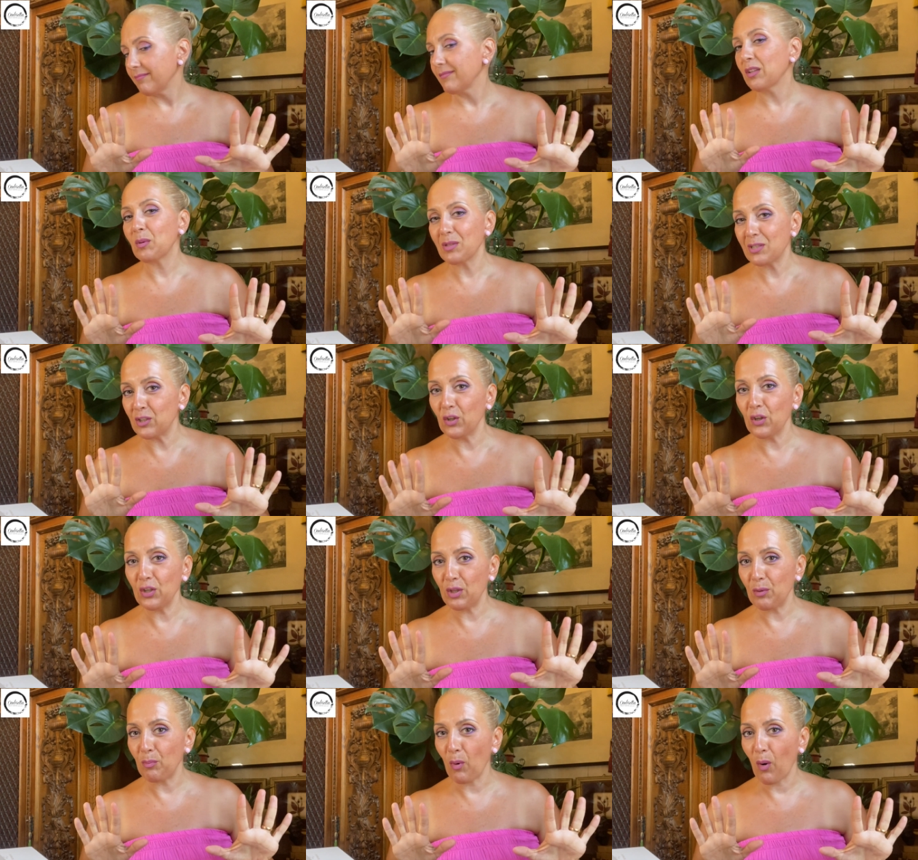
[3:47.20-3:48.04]

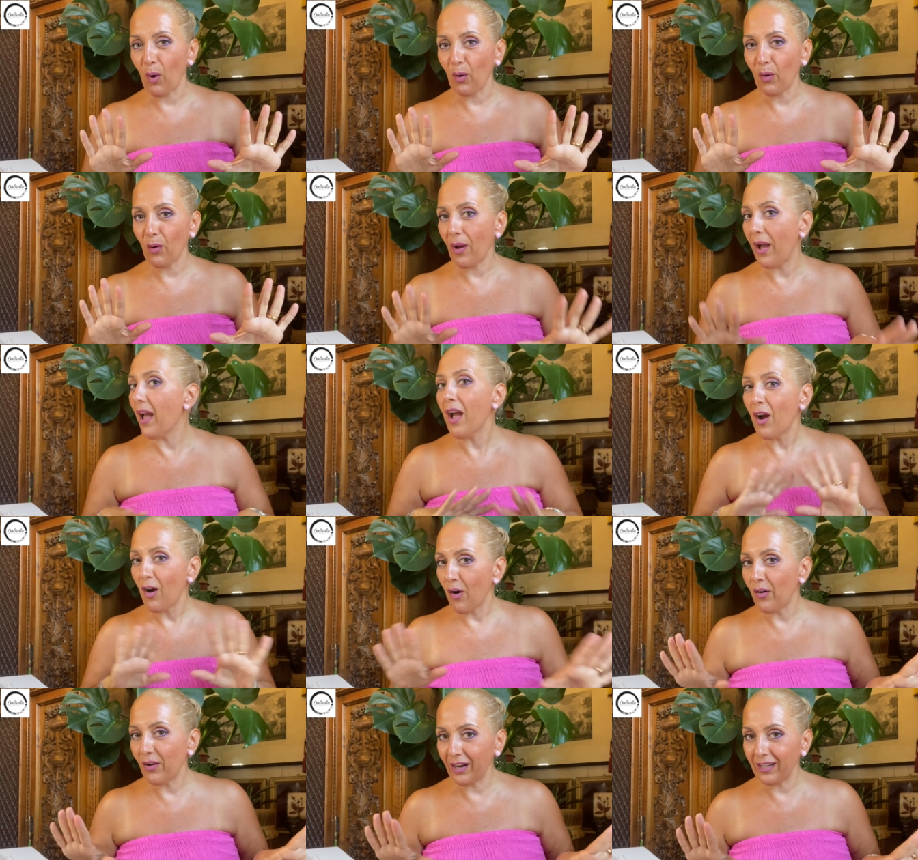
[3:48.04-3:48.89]
questione di poco, eh?
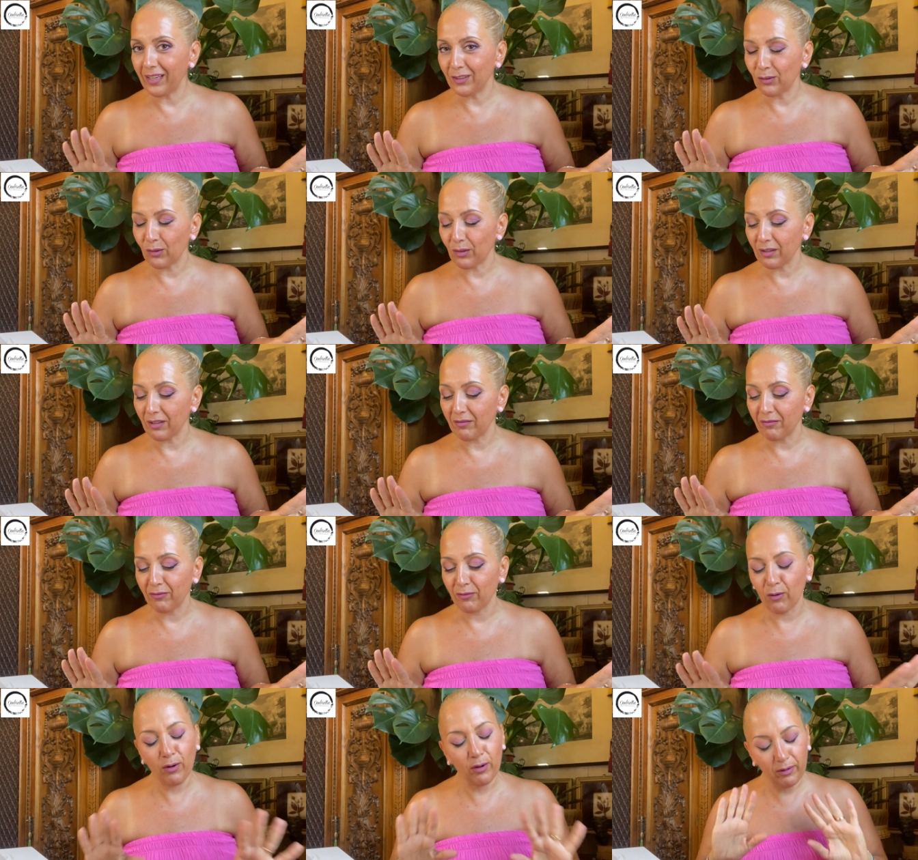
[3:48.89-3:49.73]
ora ritorno
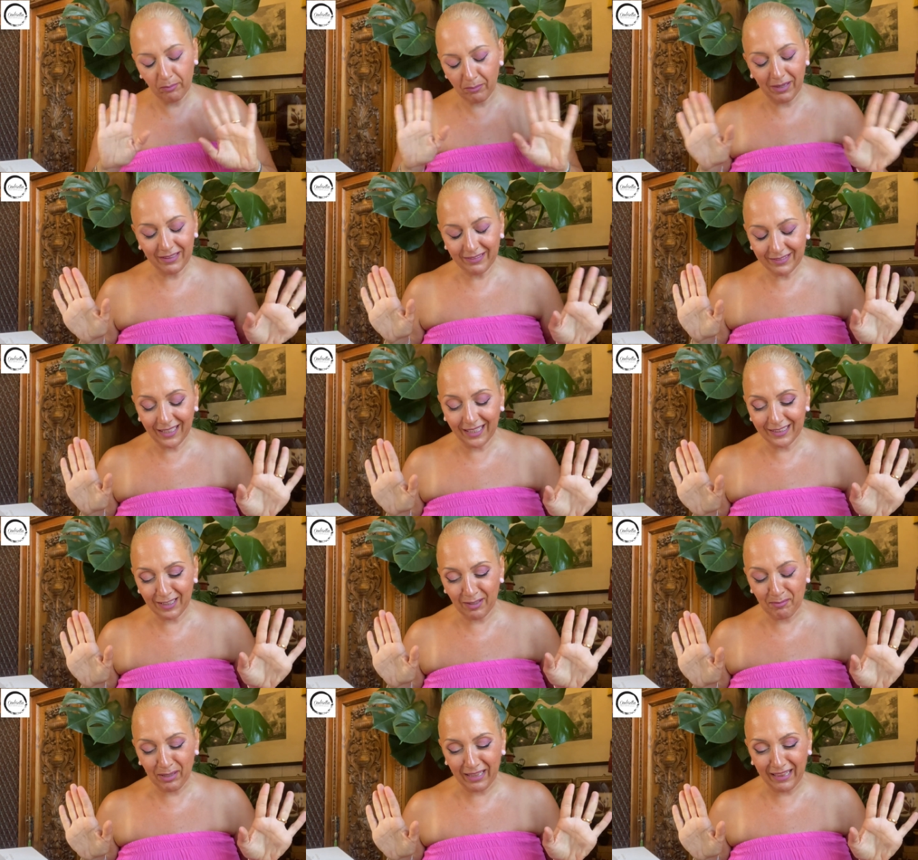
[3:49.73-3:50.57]
in forma,
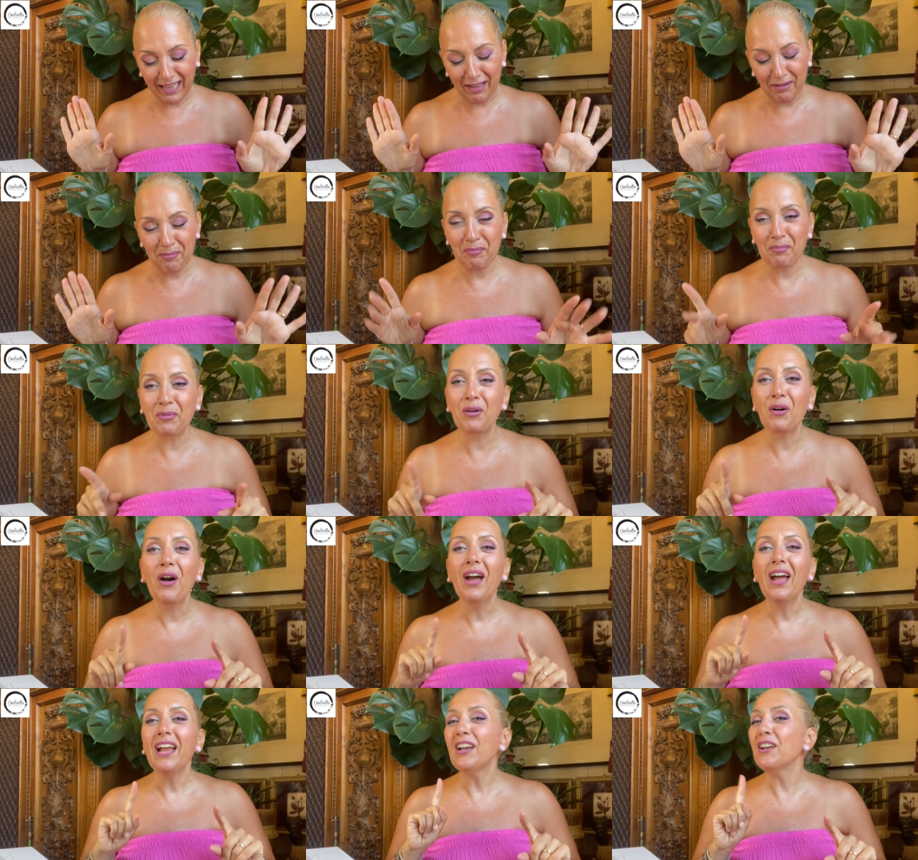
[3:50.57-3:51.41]
datemi
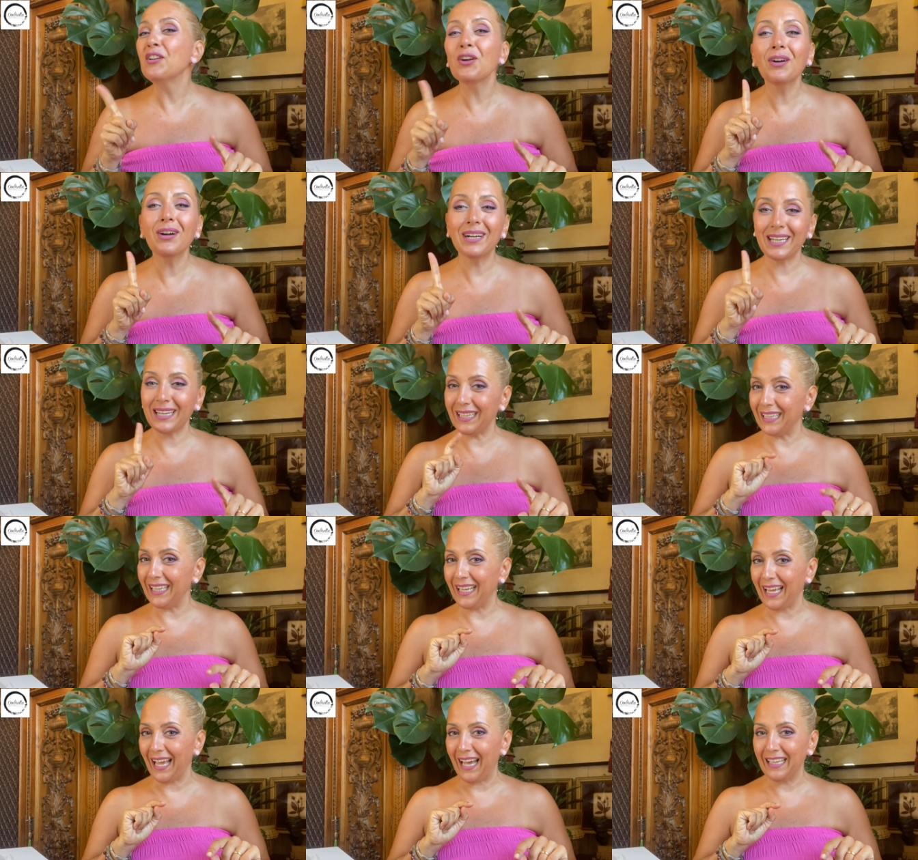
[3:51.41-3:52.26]
tempo, non
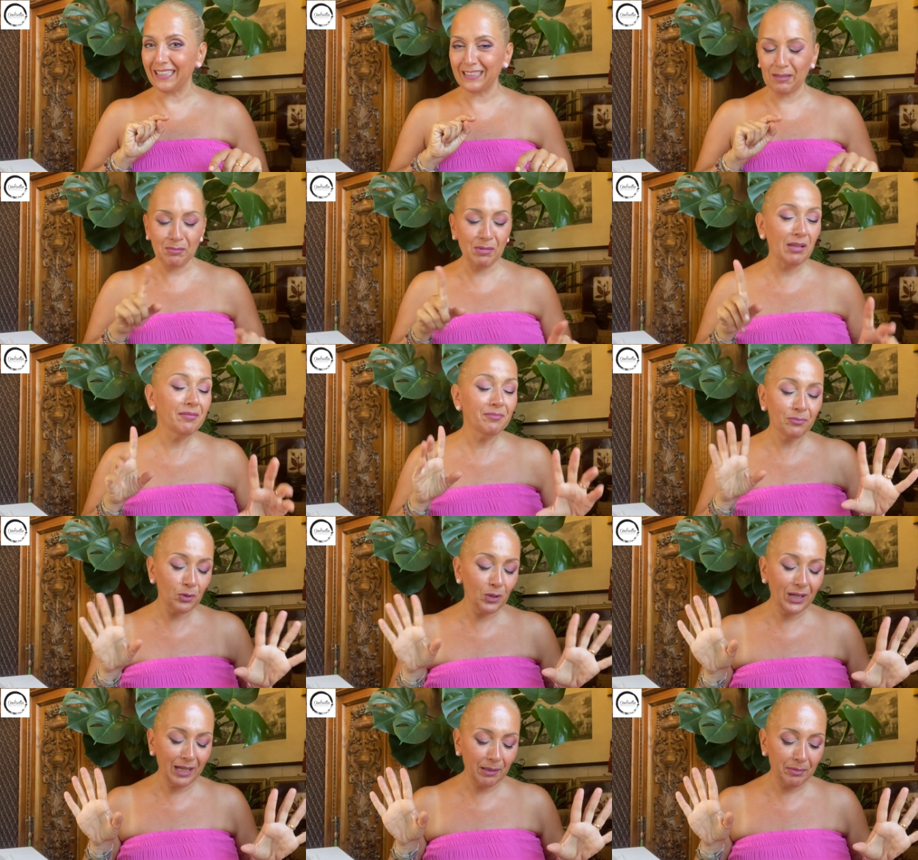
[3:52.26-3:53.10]
criticatemi,
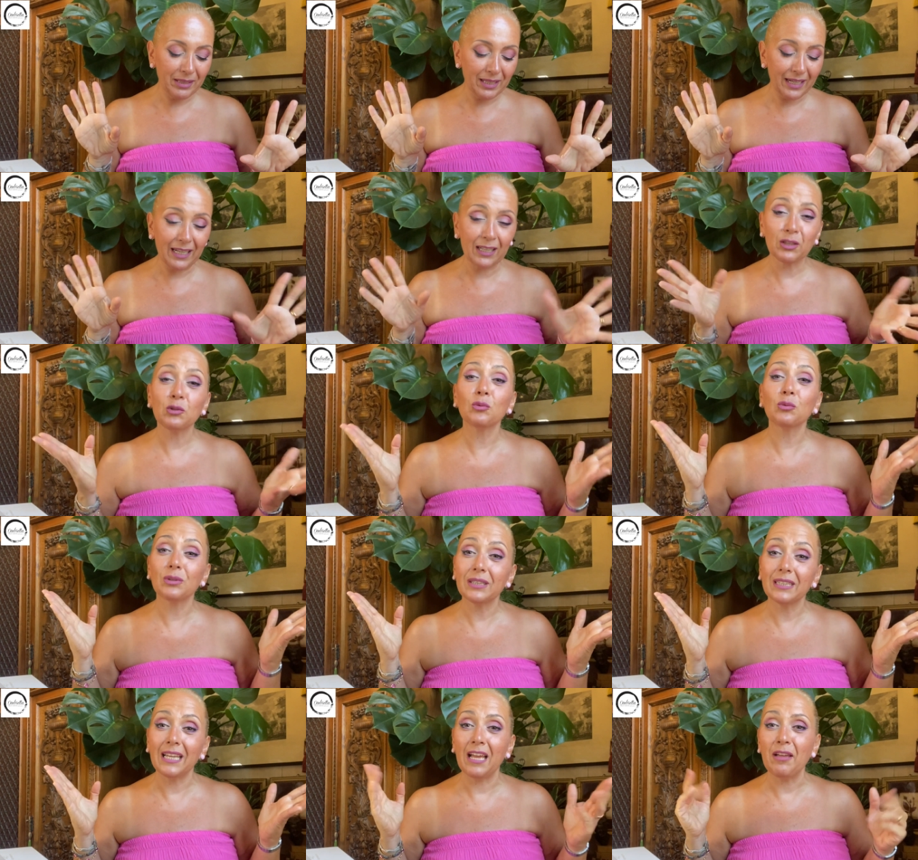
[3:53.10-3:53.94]
può capitare a
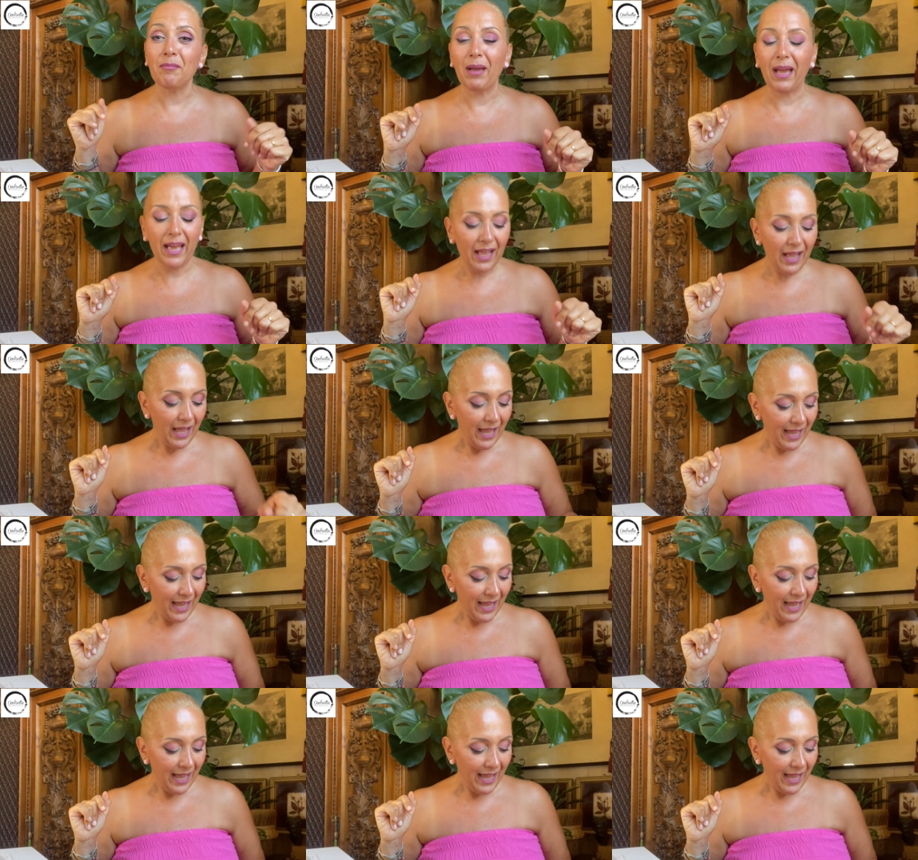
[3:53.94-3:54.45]
tutti, ahimè.